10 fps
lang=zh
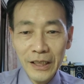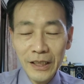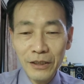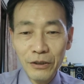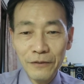
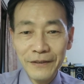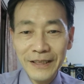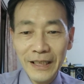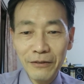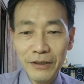音乐
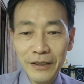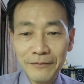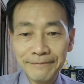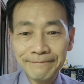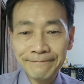分享会，
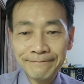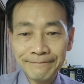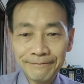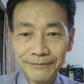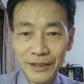
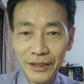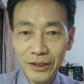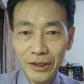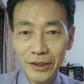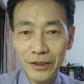以
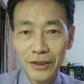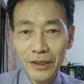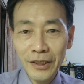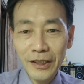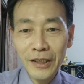及
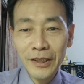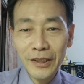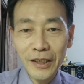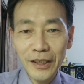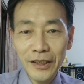
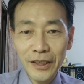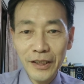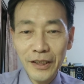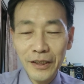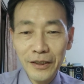第二天
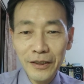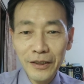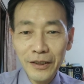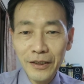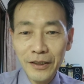的
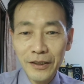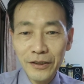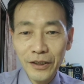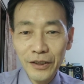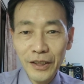
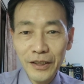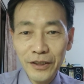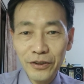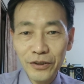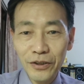整天
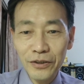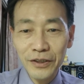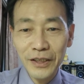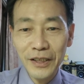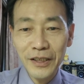的实修
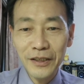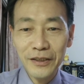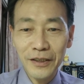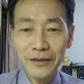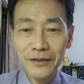实练课
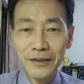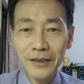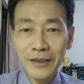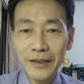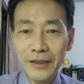程。
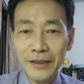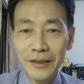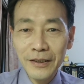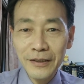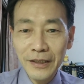
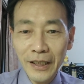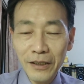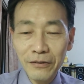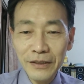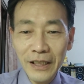
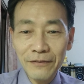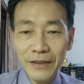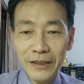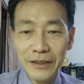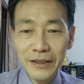彩虹大
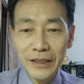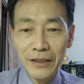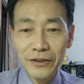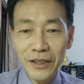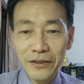法即
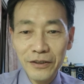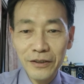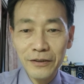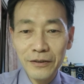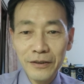将现
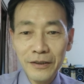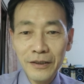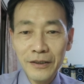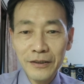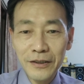世，
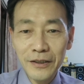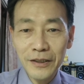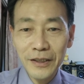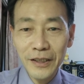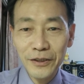这
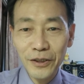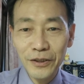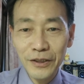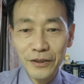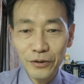几天就
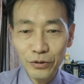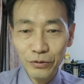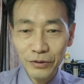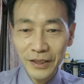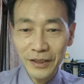已经有
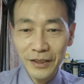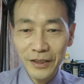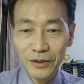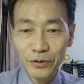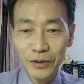出现的
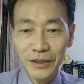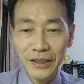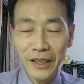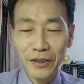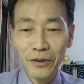很多的
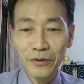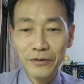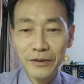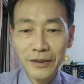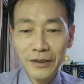彩虹，
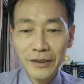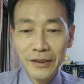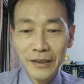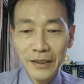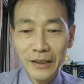
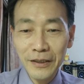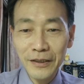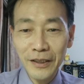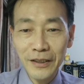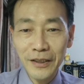感
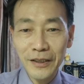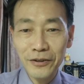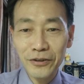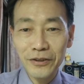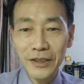恩天地的
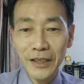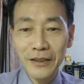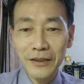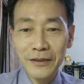视线，